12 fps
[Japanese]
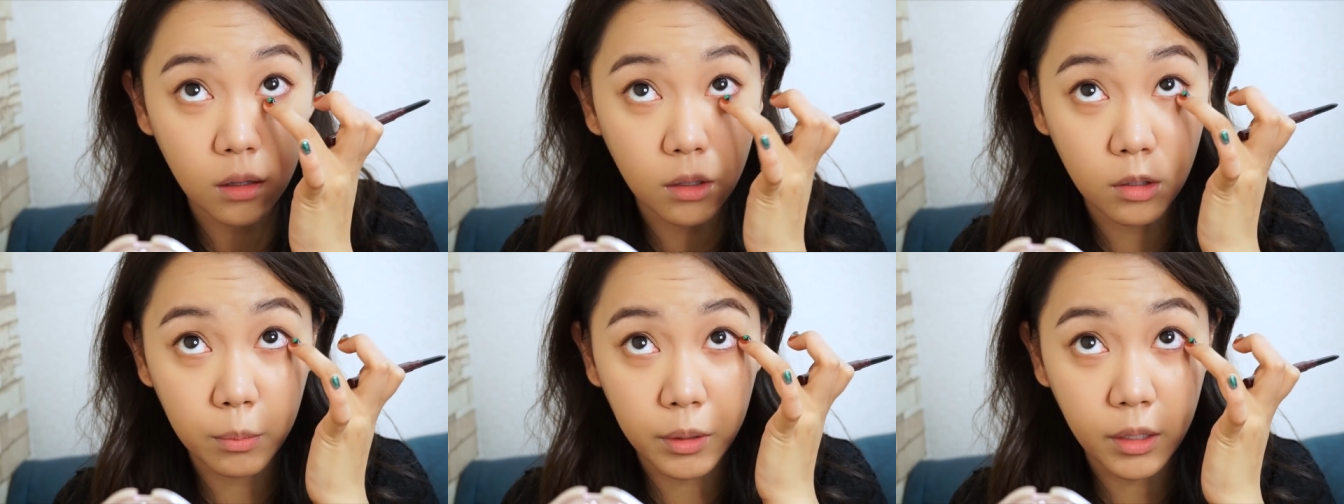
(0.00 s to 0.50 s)

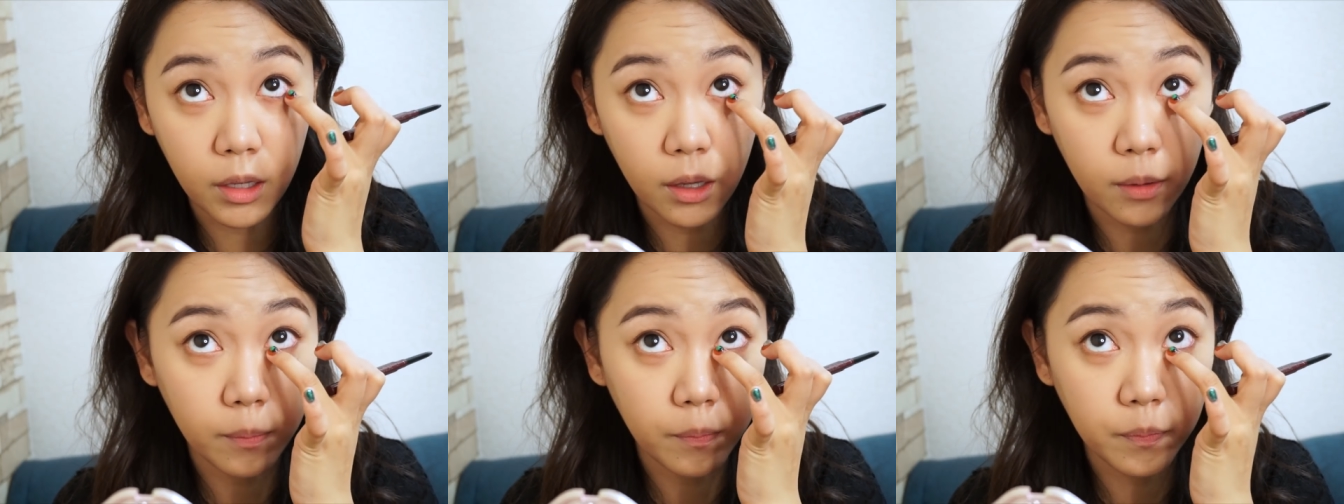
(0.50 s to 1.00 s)
指
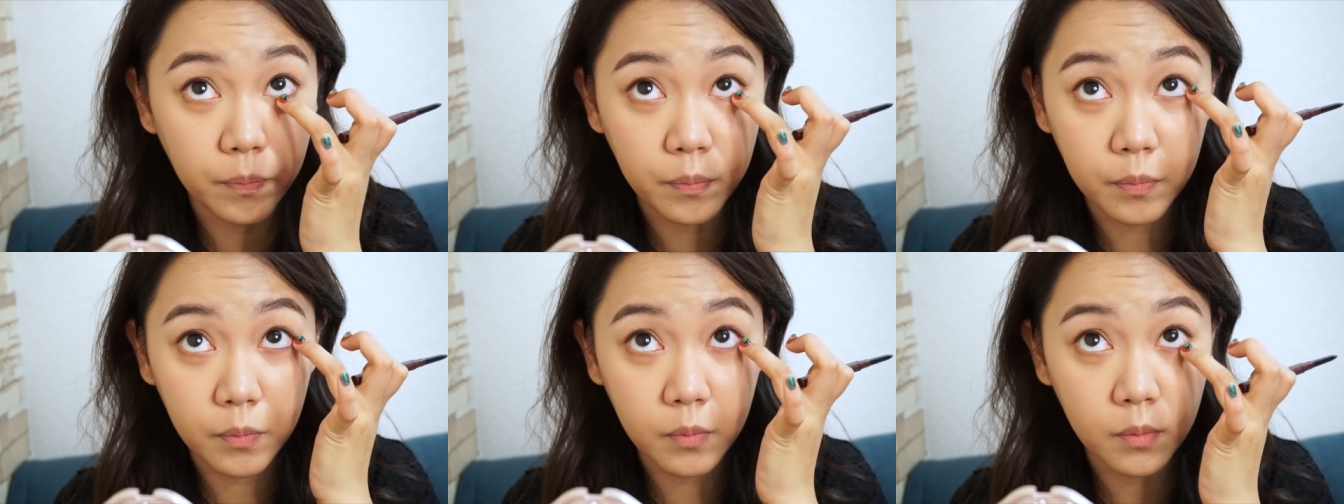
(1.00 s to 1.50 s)
で
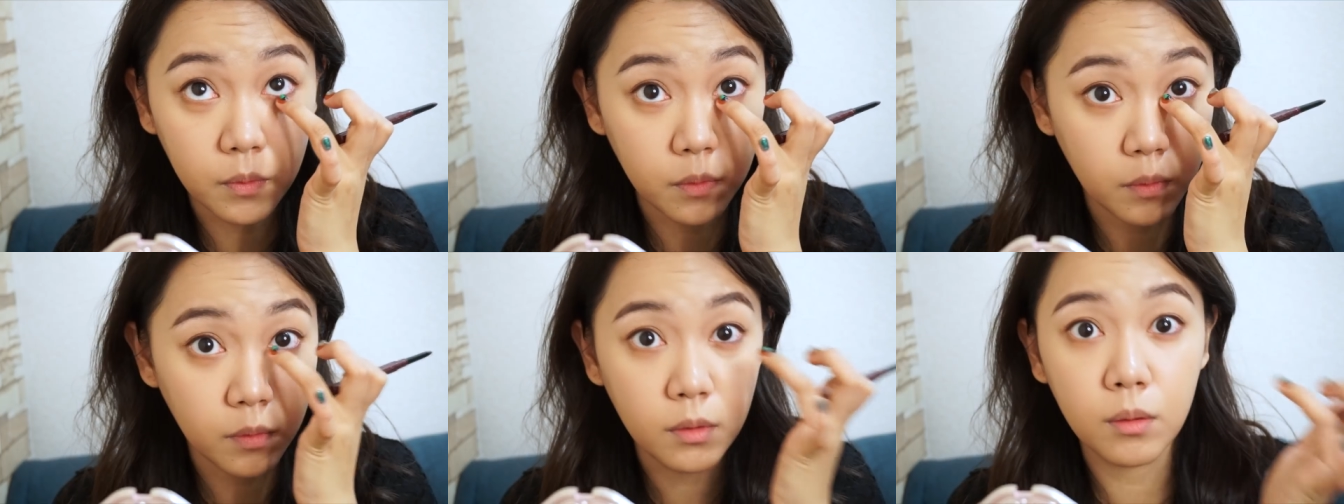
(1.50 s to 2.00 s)

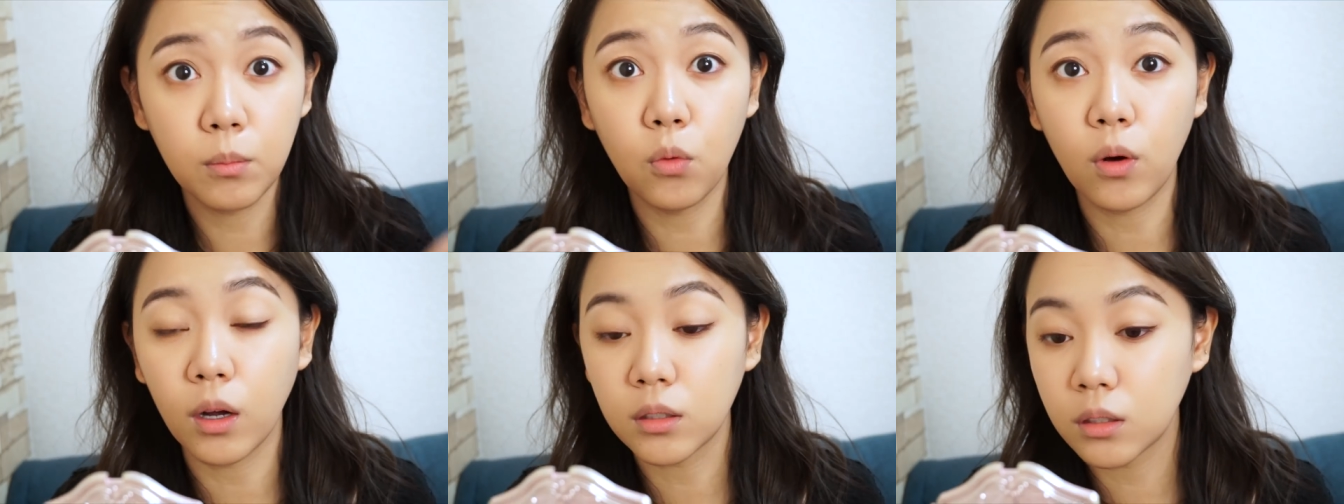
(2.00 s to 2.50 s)
ぼ
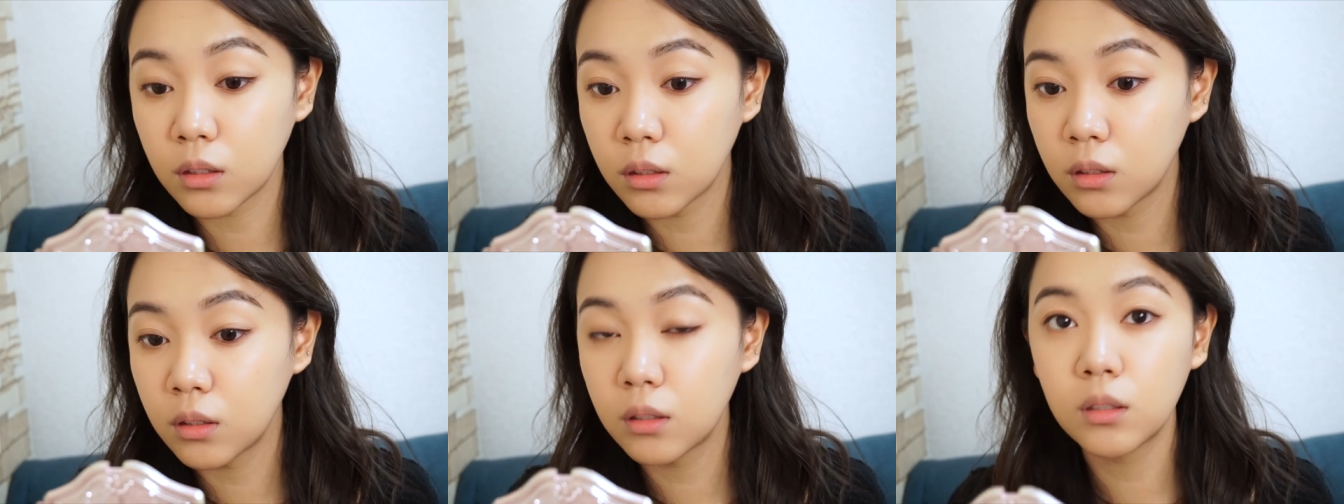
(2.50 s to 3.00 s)
かす
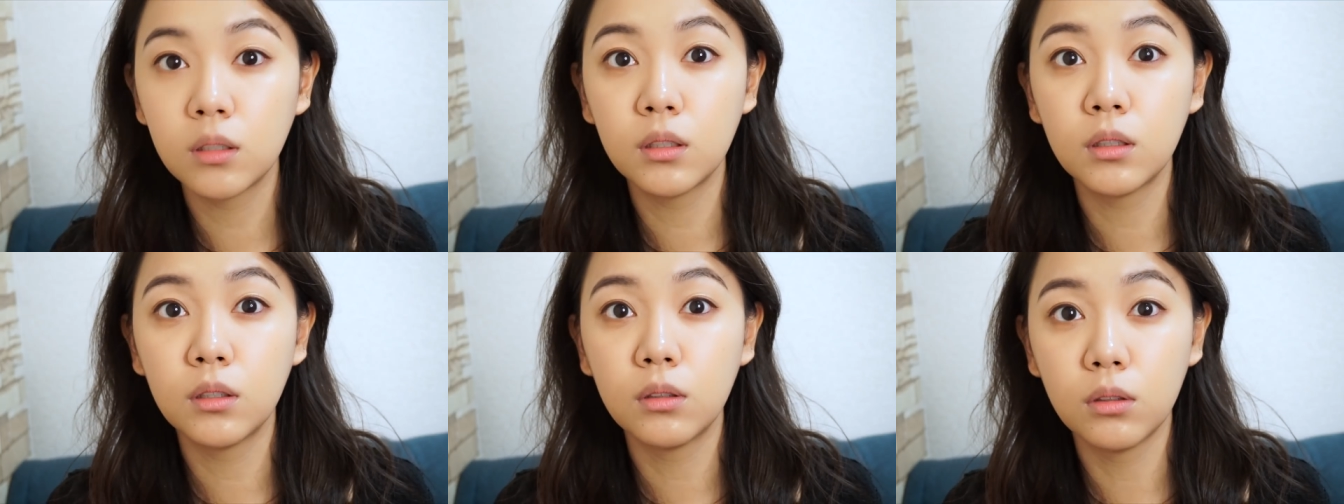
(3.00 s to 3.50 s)

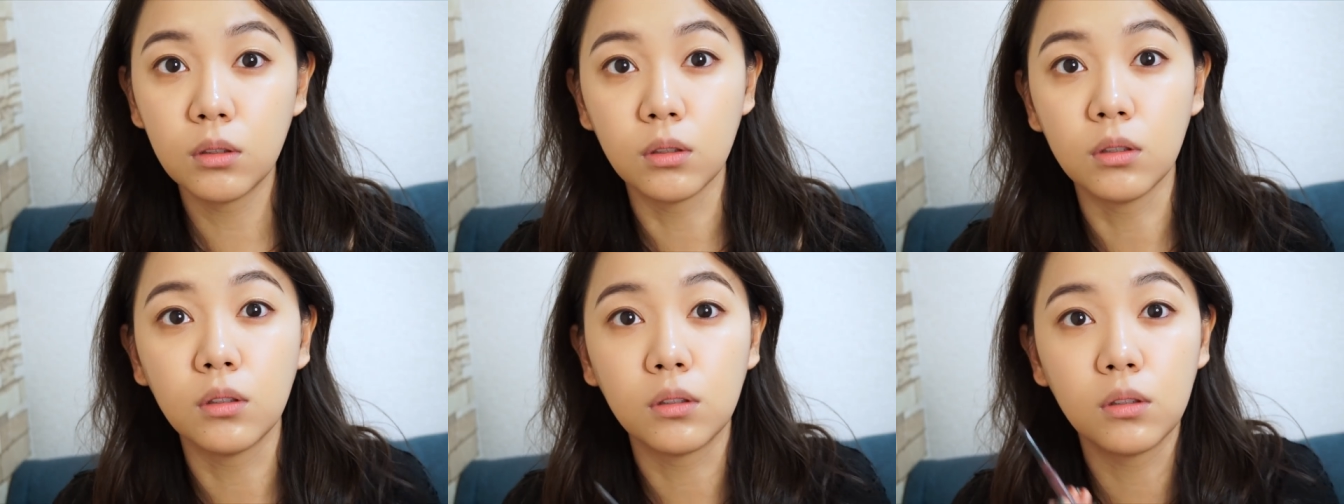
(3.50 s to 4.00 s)
うんう
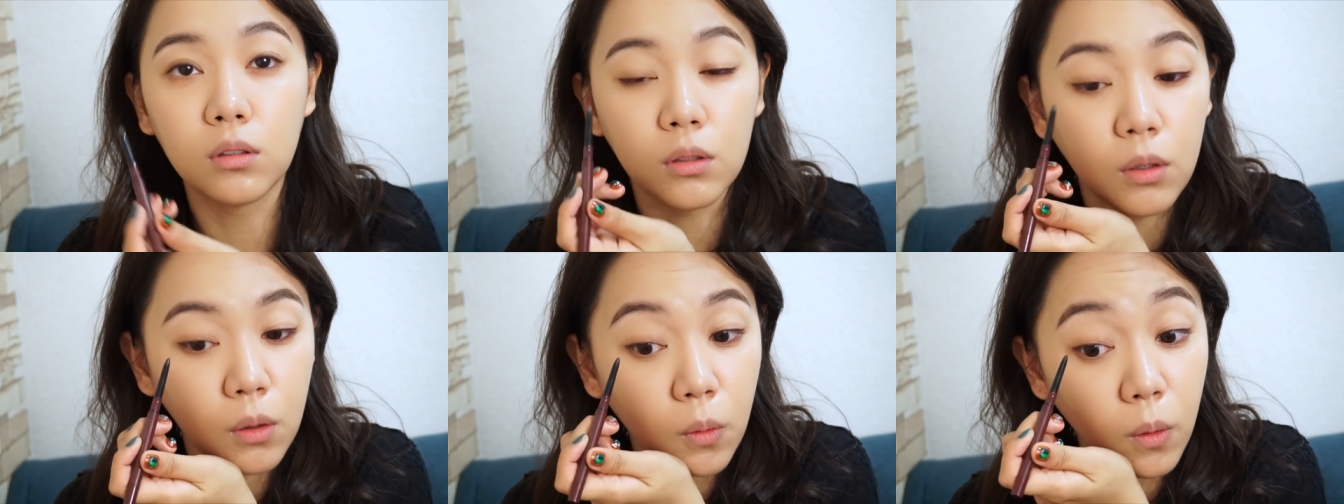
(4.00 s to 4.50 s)
んうん
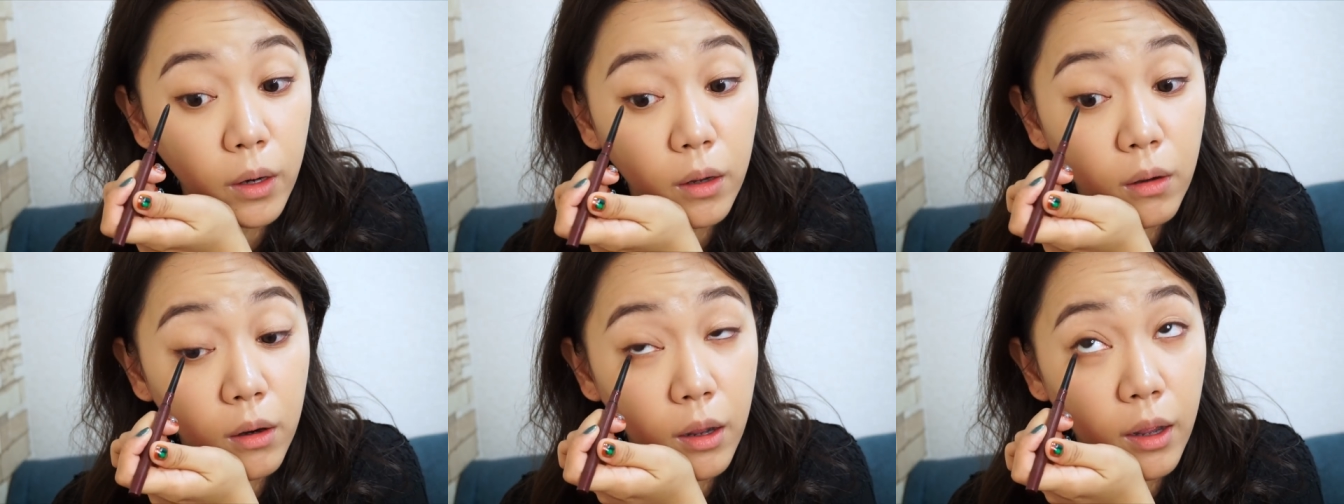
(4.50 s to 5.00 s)
こ
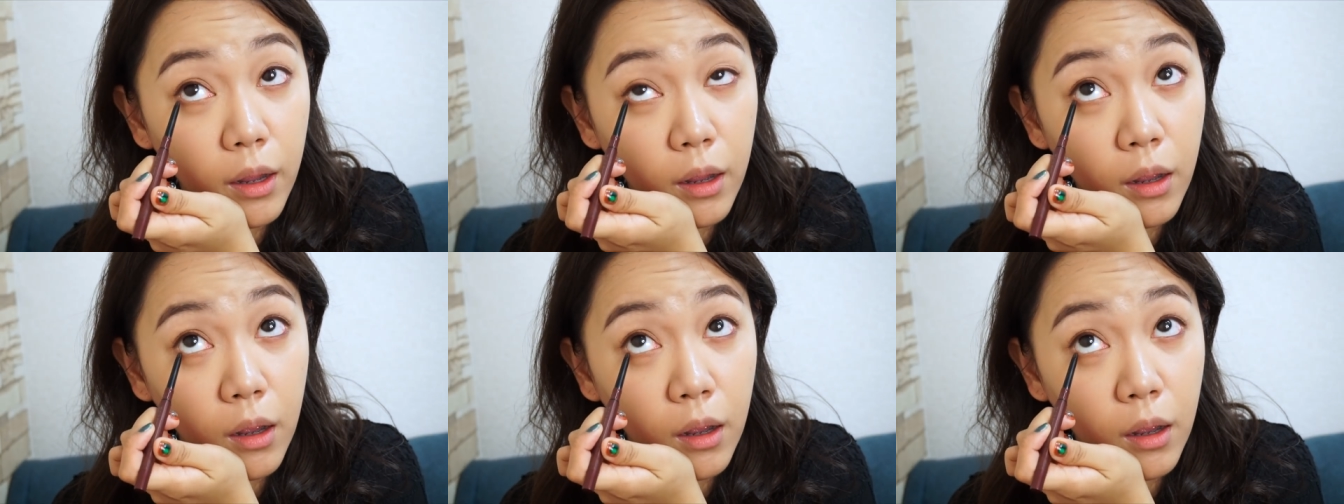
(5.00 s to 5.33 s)
れぐらい